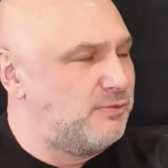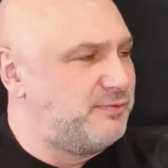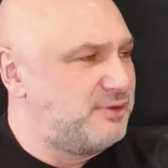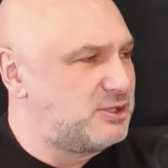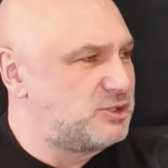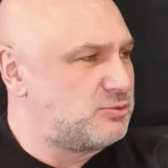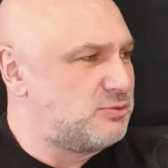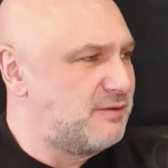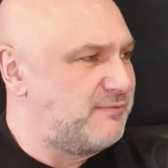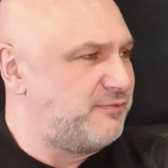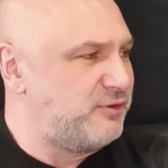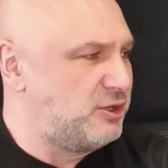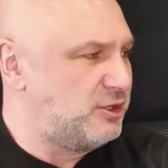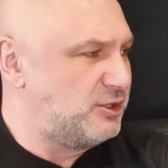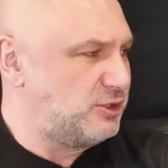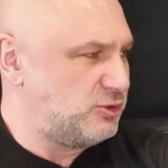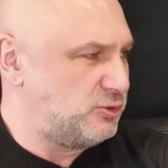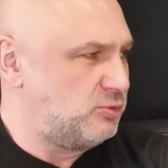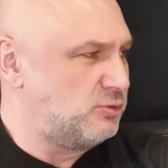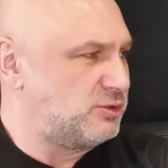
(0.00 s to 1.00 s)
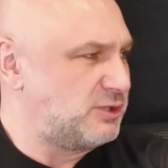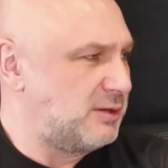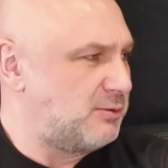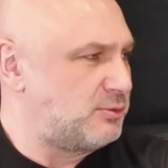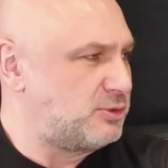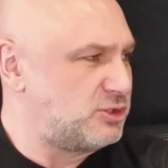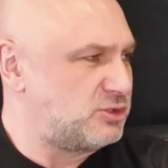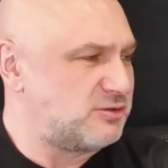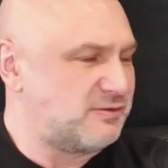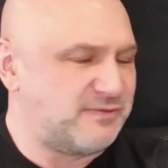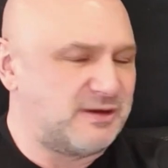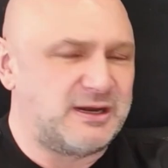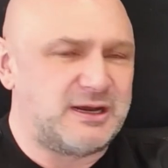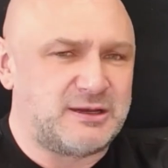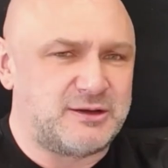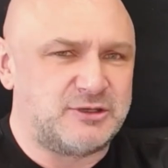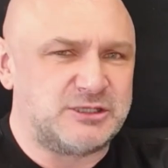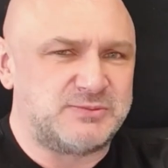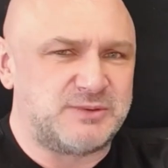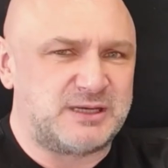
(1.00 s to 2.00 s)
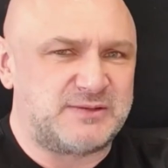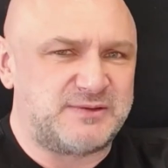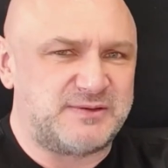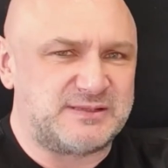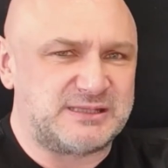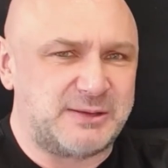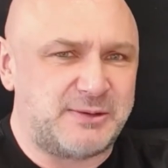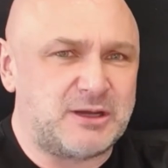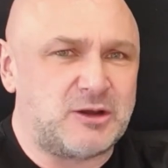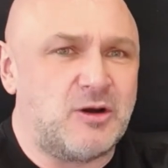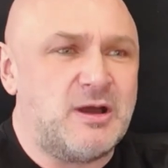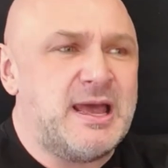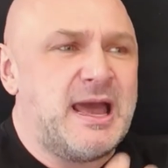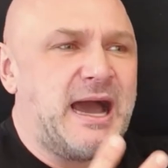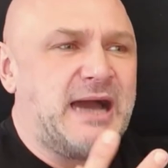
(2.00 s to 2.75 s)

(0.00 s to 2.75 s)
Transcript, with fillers: uwierzyłem w Chrystusa ukrzyżowanego i zmartwychwstałego,